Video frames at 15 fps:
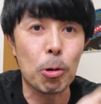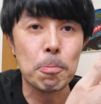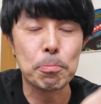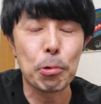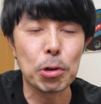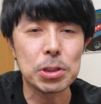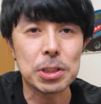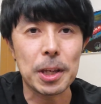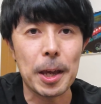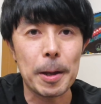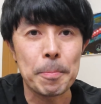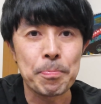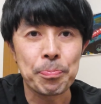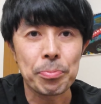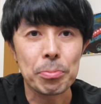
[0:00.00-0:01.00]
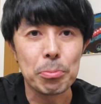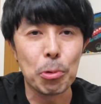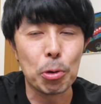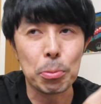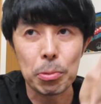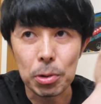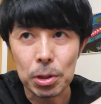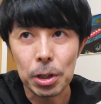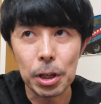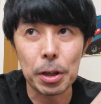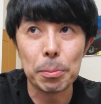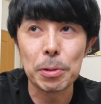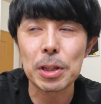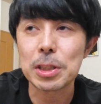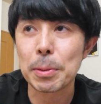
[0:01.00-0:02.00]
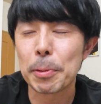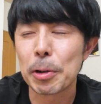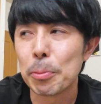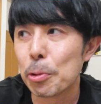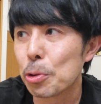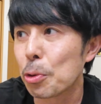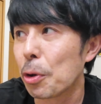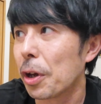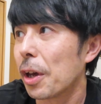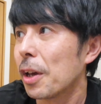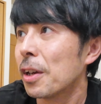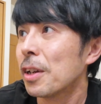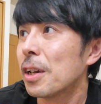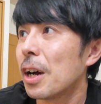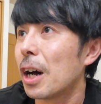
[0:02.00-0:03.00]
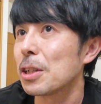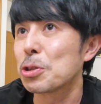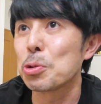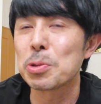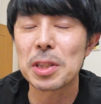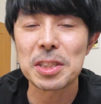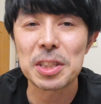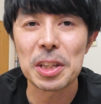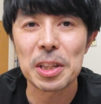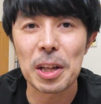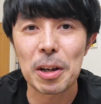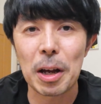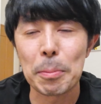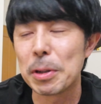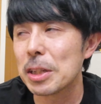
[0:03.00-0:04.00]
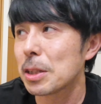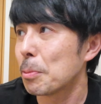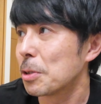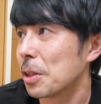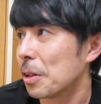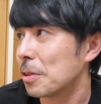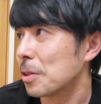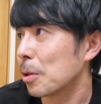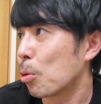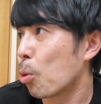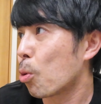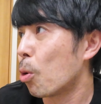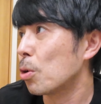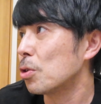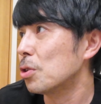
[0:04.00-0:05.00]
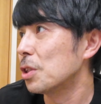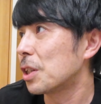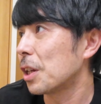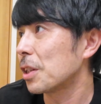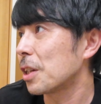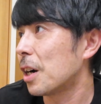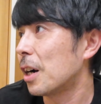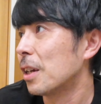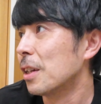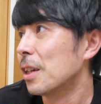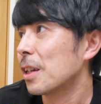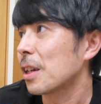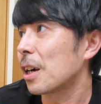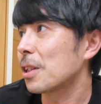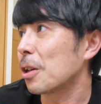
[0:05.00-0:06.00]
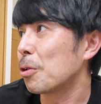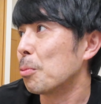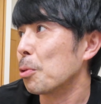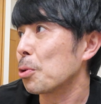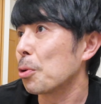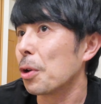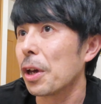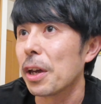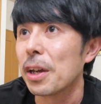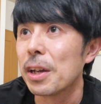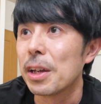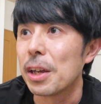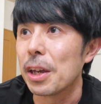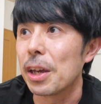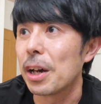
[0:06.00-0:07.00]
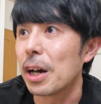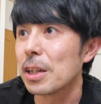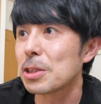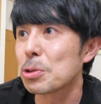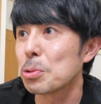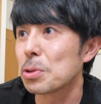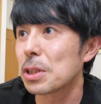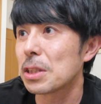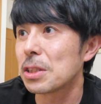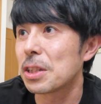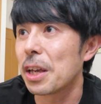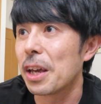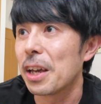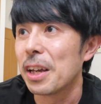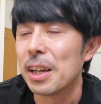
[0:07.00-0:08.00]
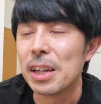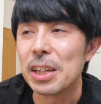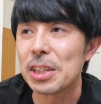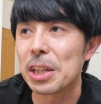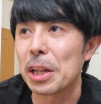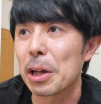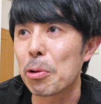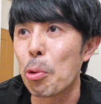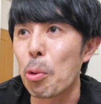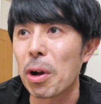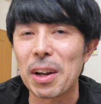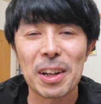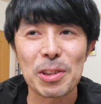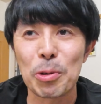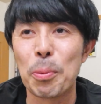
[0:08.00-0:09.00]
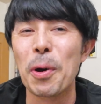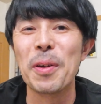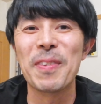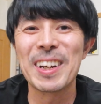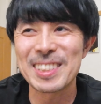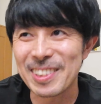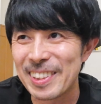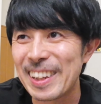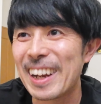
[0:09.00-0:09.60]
梱包してもうえー、皆様のもとへ発送させていただく、あ、皆様じゃないですご購入いただいた方のもとへ、えー、発送させていただこうかなと思います。